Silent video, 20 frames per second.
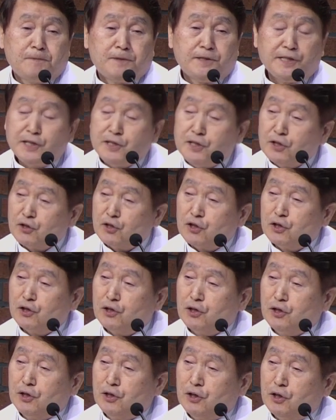
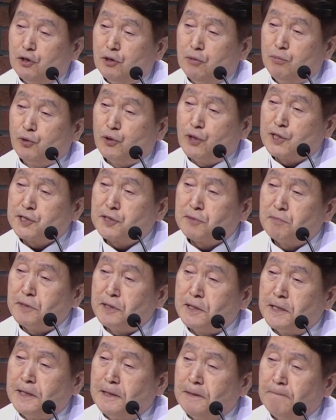2년을 어,
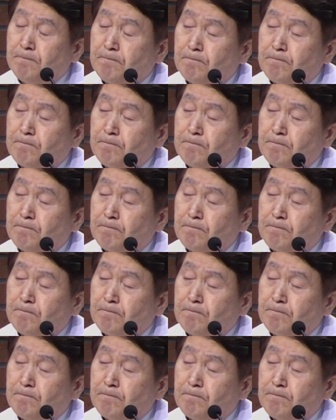보냈습니다.